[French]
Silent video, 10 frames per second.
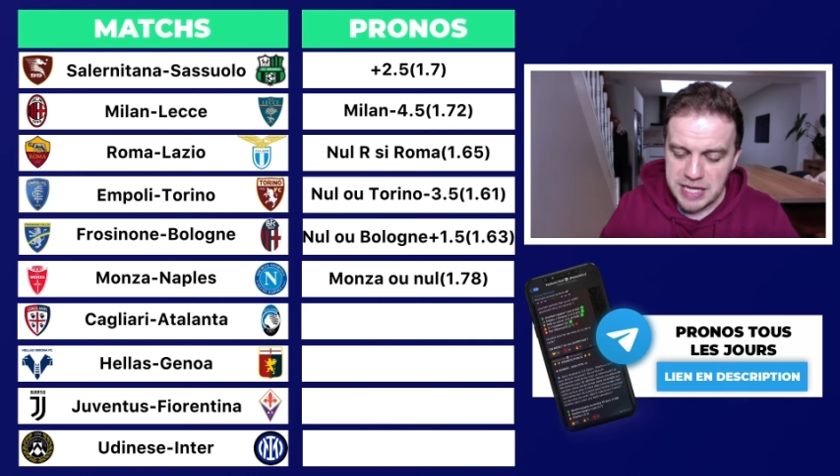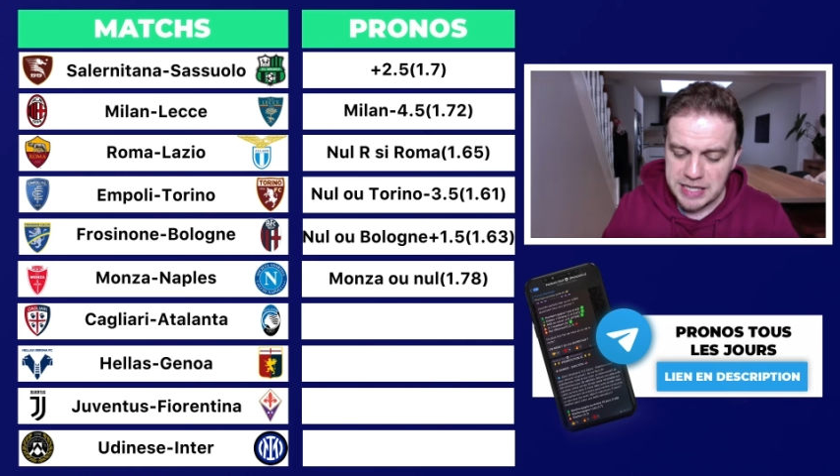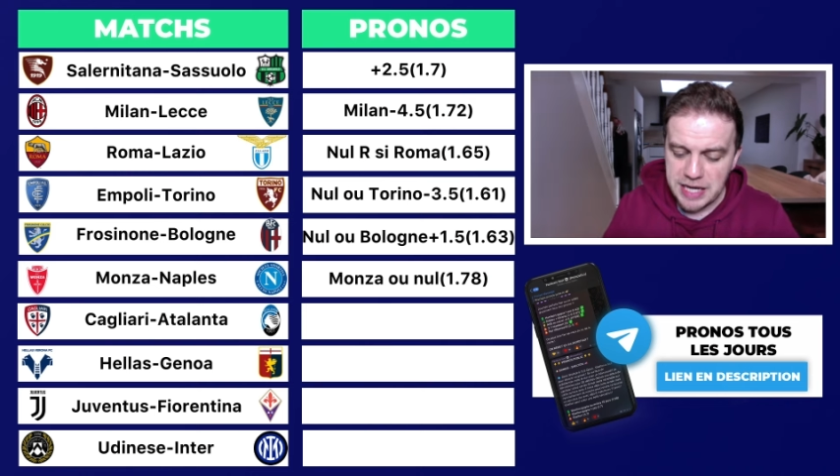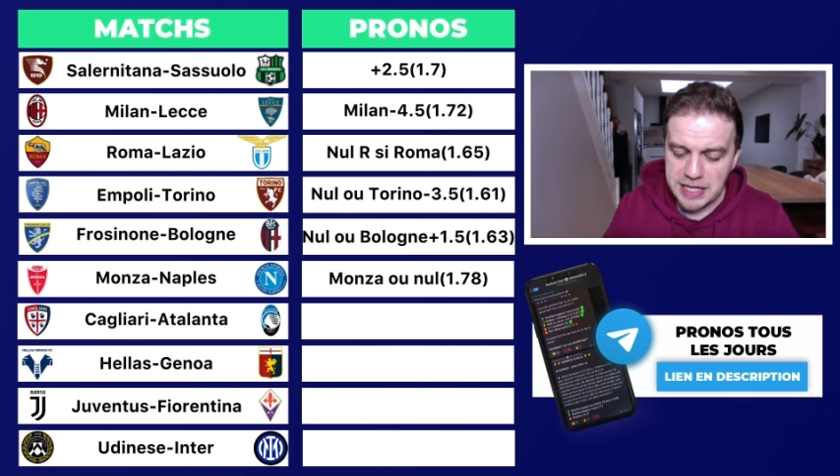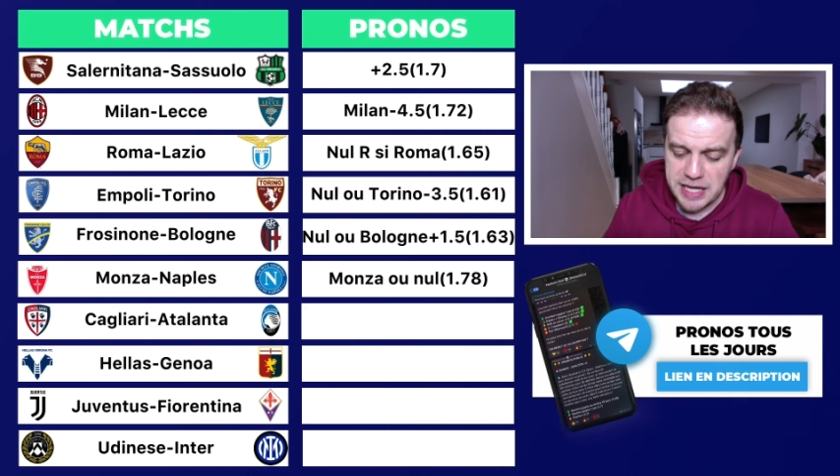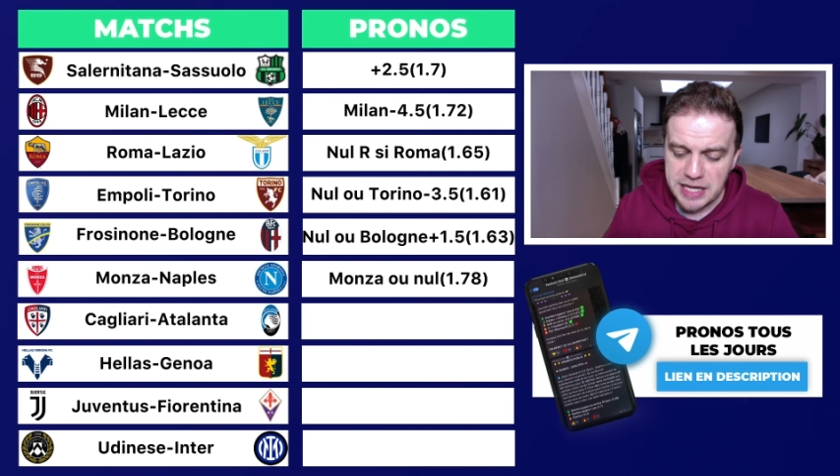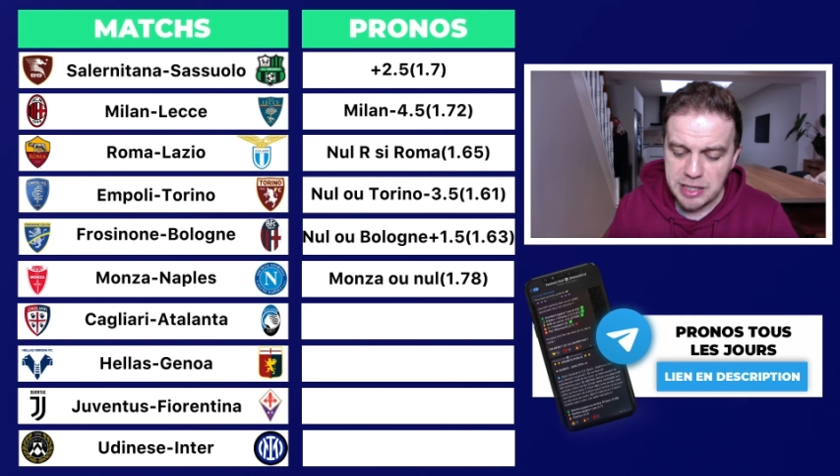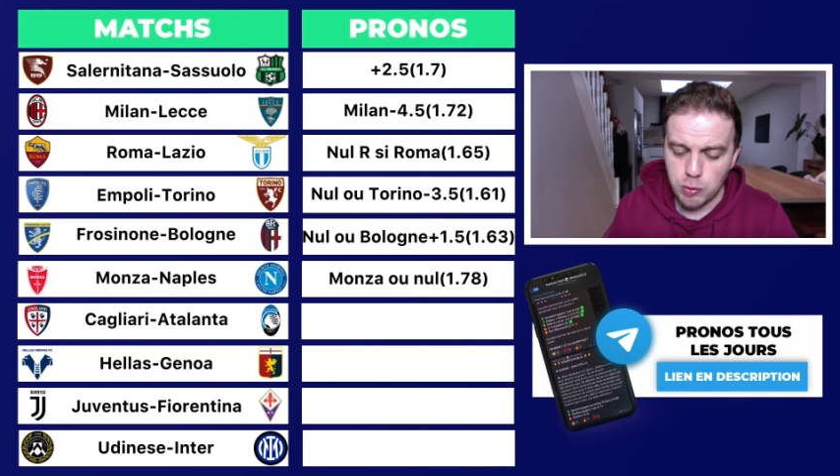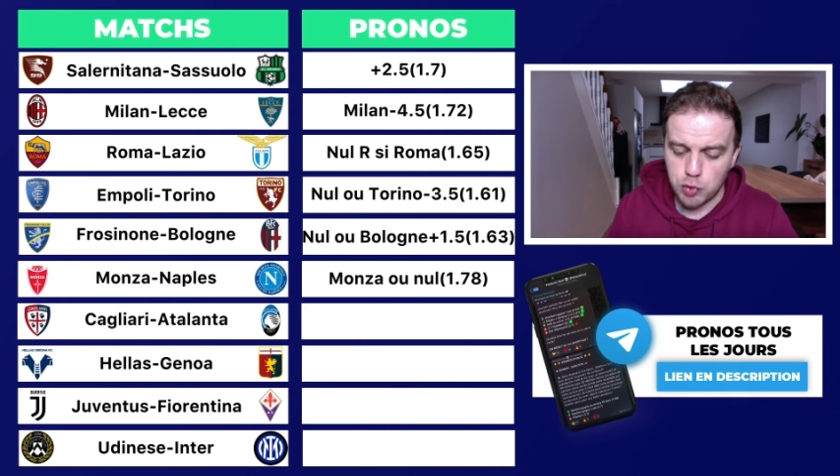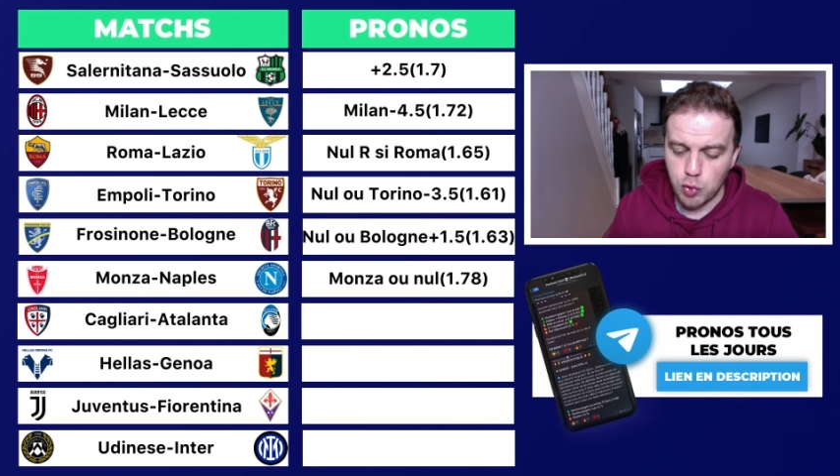
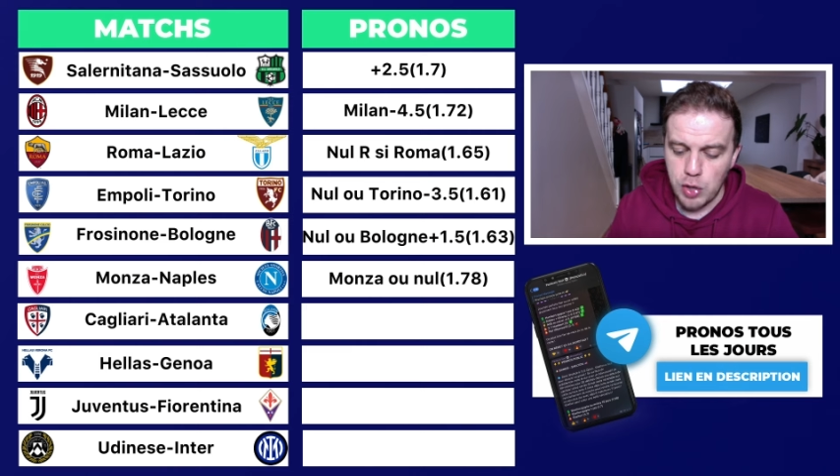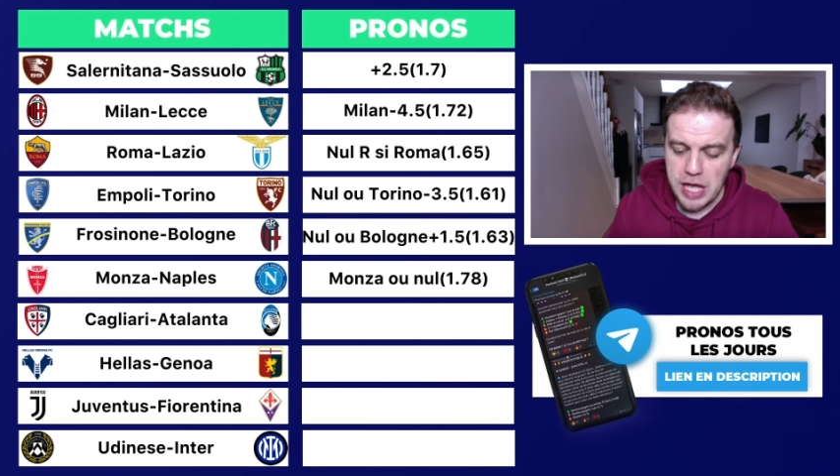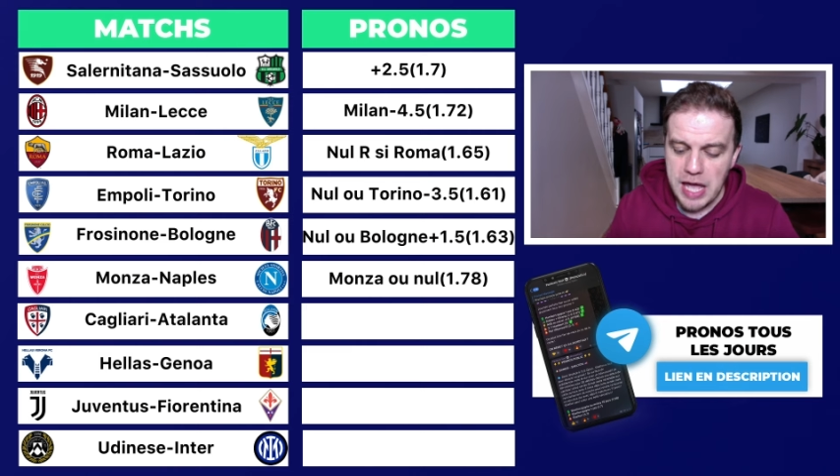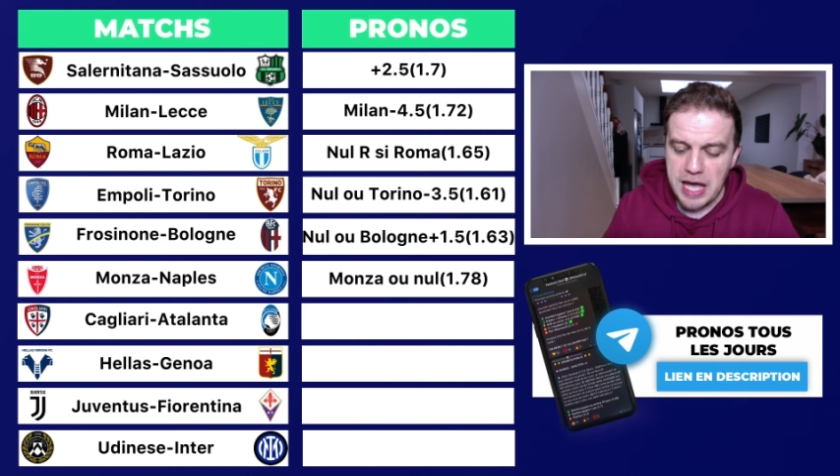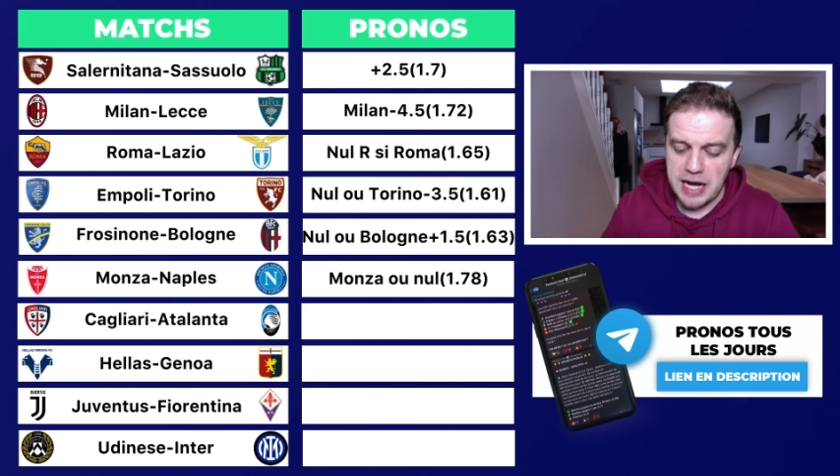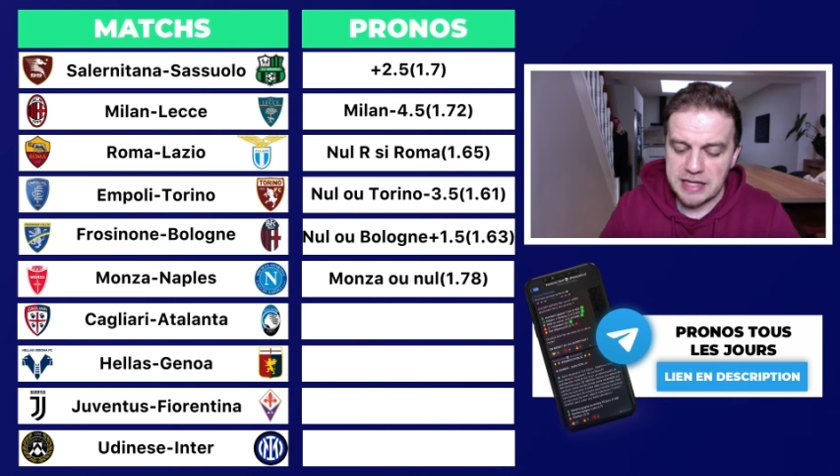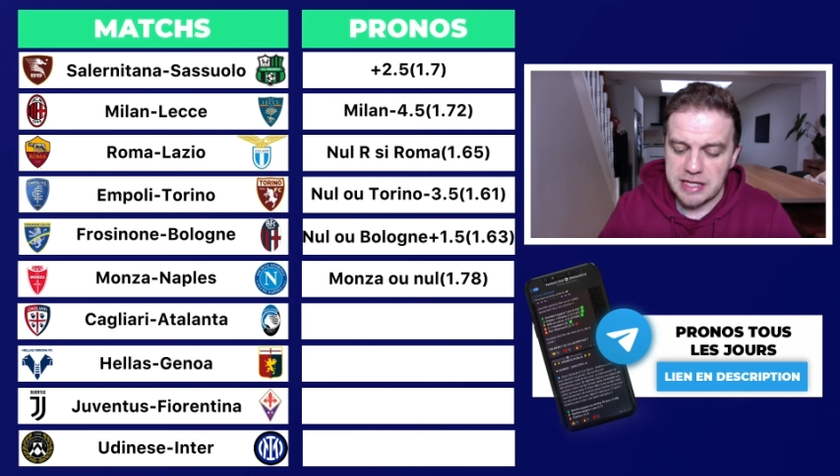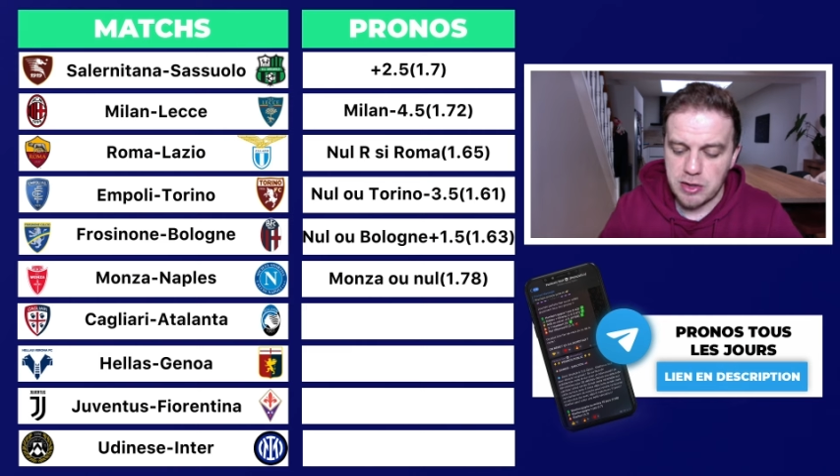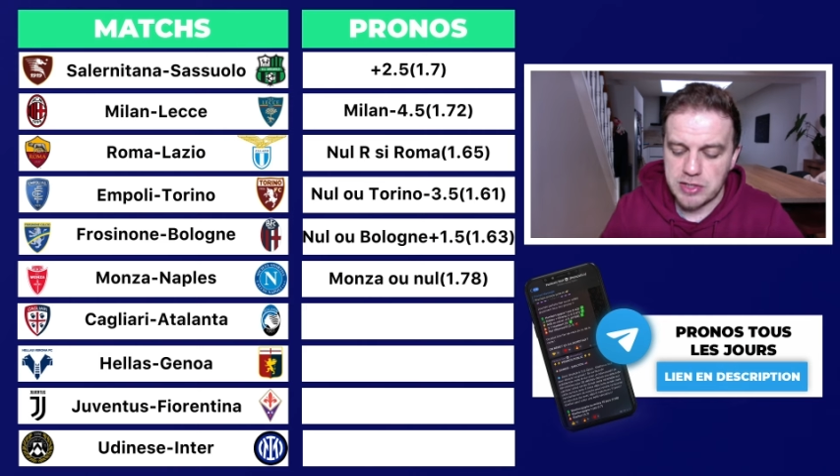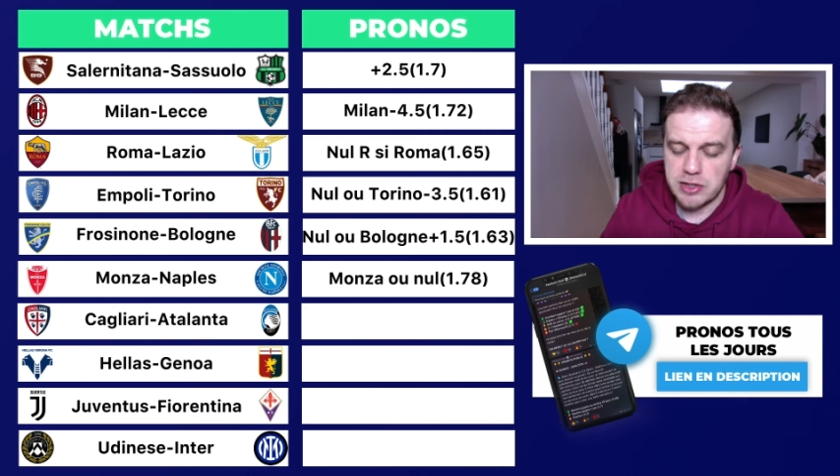Cagliari contre
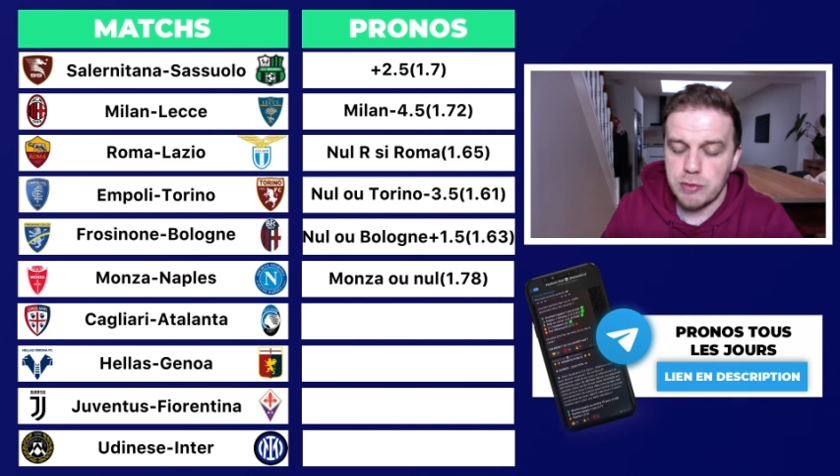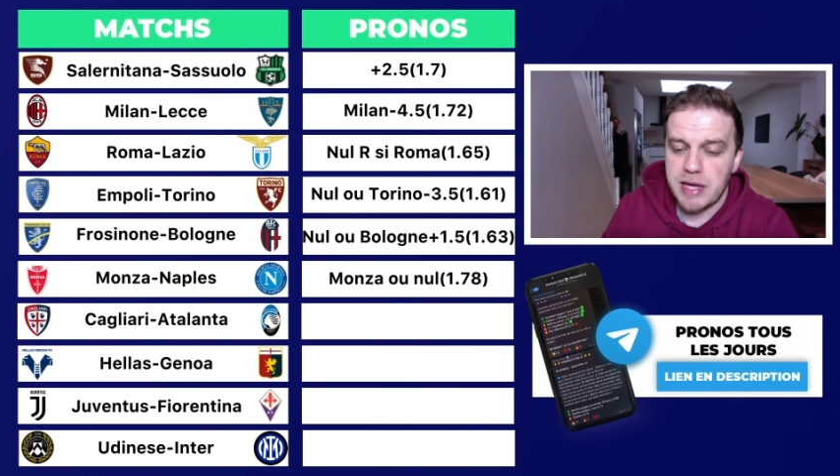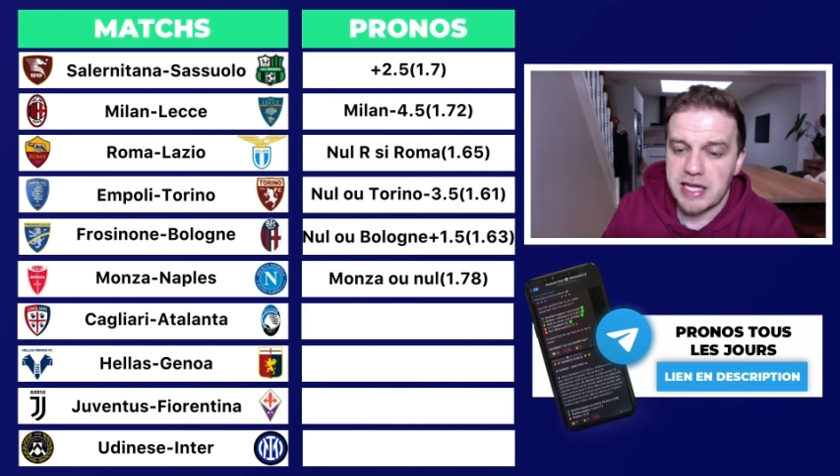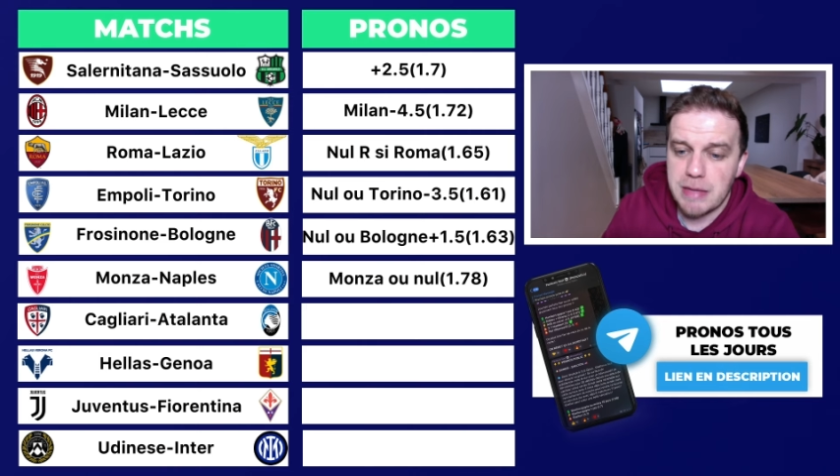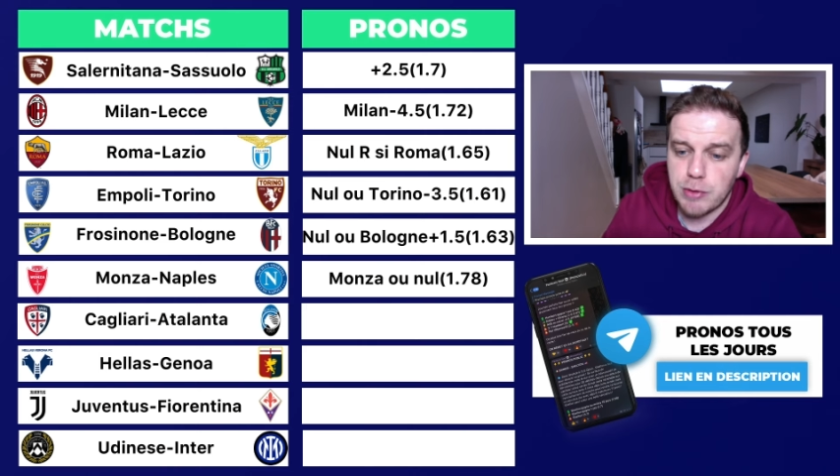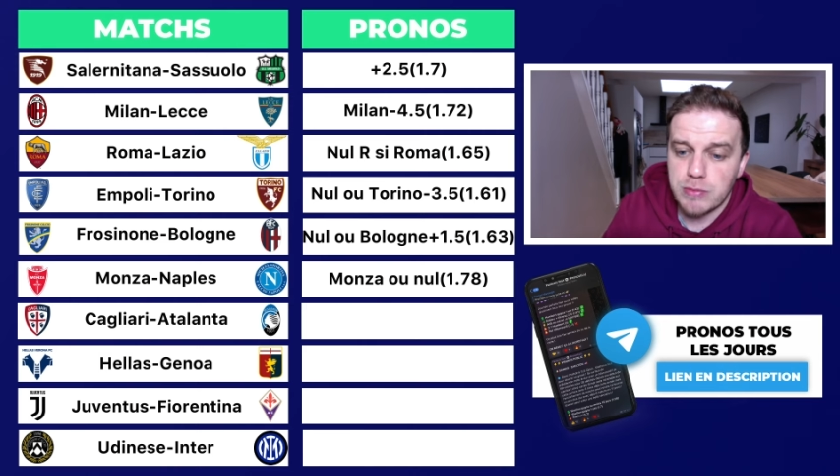l'Atalanta de Bergame.